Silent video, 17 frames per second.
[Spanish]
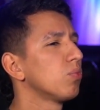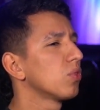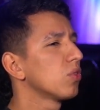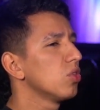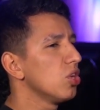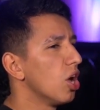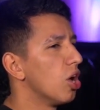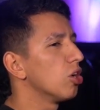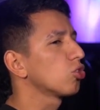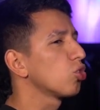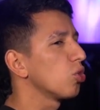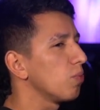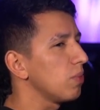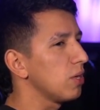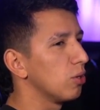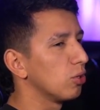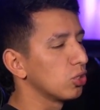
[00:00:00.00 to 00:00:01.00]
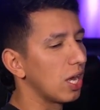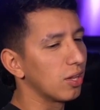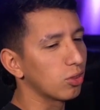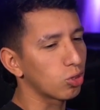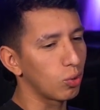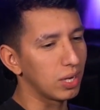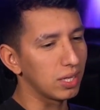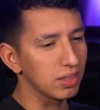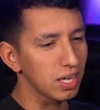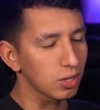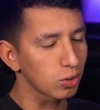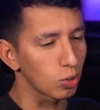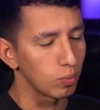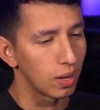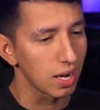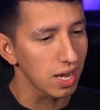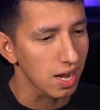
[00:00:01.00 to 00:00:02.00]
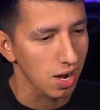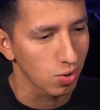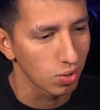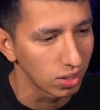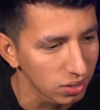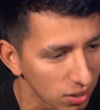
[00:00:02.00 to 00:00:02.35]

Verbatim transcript: Dios mío, santo bendito, marica, con